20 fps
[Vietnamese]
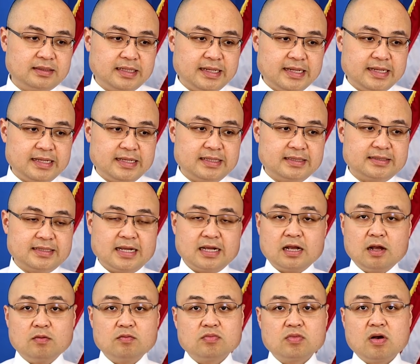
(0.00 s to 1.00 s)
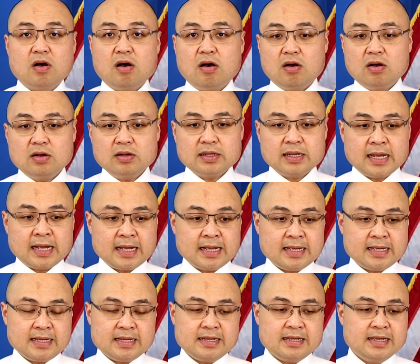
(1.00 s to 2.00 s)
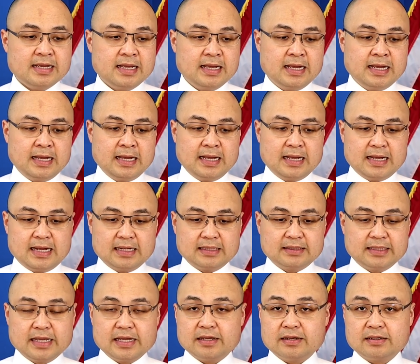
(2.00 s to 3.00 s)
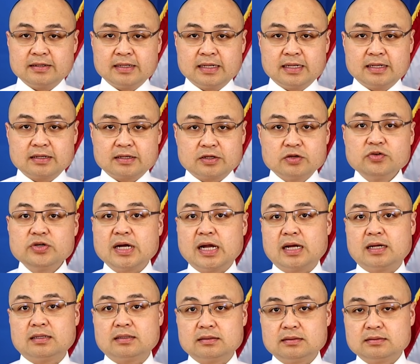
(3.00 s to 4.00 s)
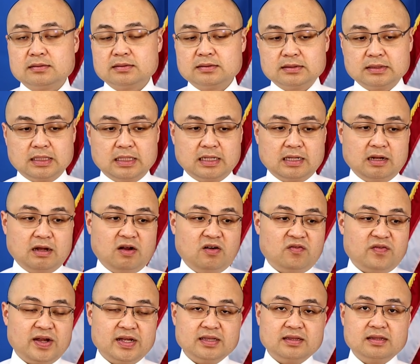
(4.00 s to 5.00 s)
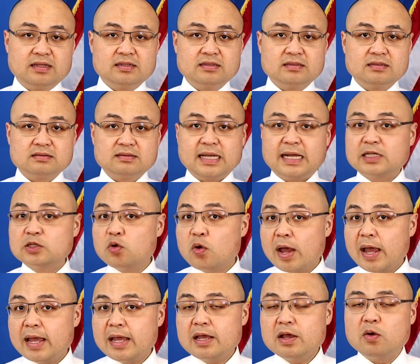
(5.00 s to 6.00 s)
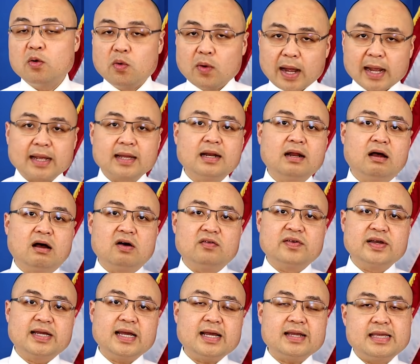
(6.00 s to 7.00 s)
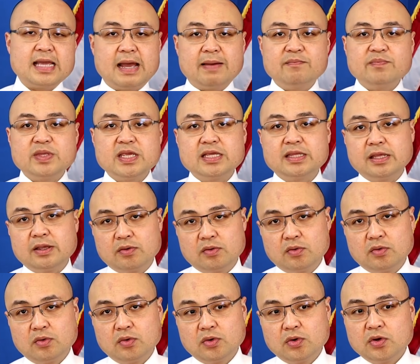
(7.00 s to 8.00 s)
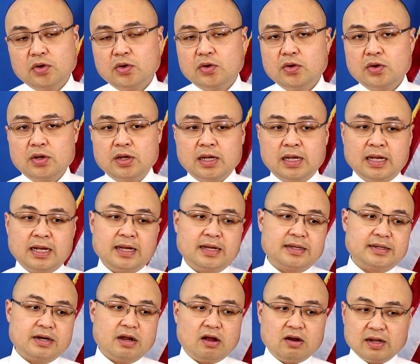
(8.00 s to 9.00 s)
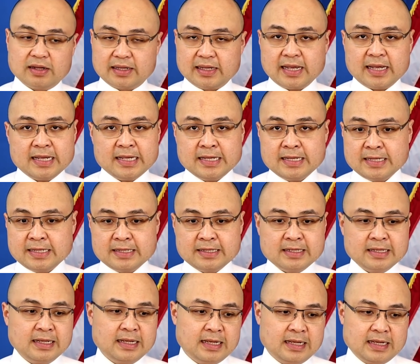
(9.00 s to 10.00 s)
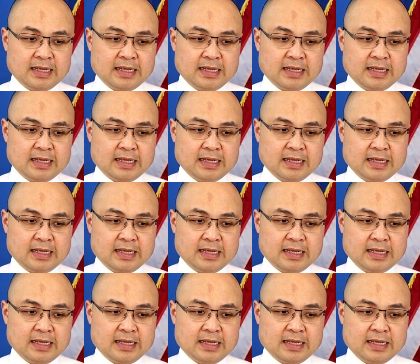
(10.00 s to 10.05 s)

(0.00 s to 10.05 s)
thì sẽ không có cái ờ, tiền cứu trợ họ phải tự tăng thuế hoặc là họ phải cắt giảm chi tiêu đó là cái